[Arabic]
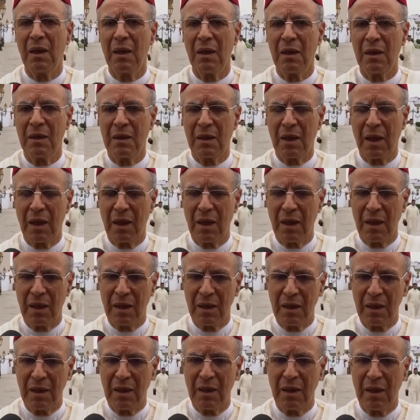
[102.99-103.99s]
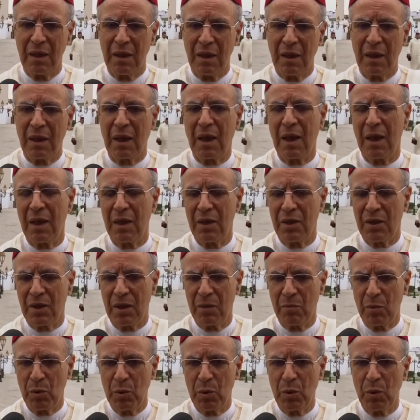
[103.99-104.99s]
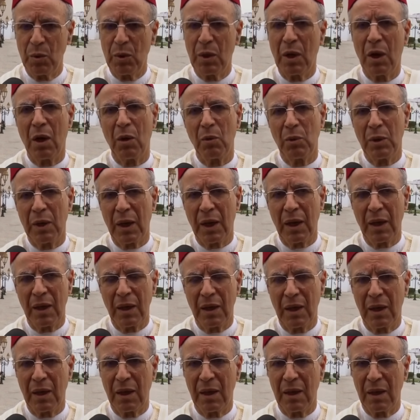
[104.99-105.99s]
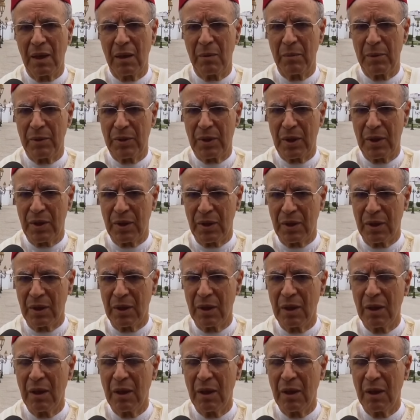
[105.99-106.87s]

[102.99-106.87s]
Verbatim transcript: يعني خارج المدن أو داخل المساجد